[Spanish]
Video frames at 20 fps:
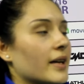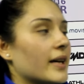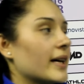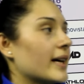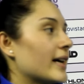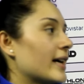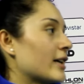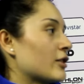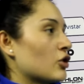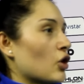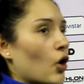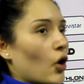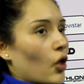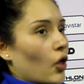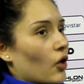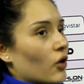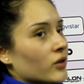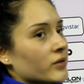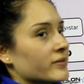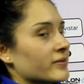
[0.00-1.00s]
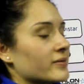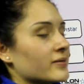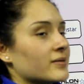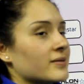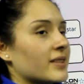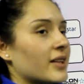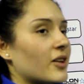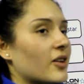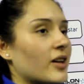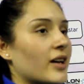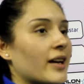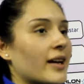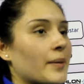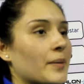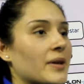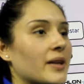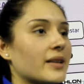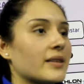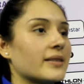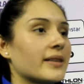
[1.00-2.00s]
Eh, todo, Creo que
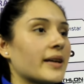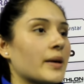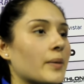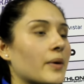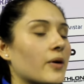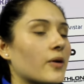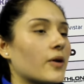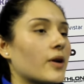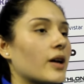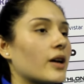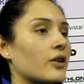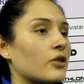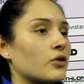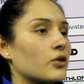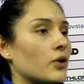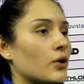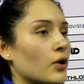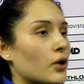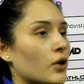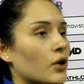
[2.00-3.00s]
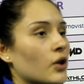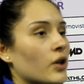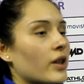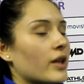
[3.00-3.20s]
Géminis tiene que mejorar todo,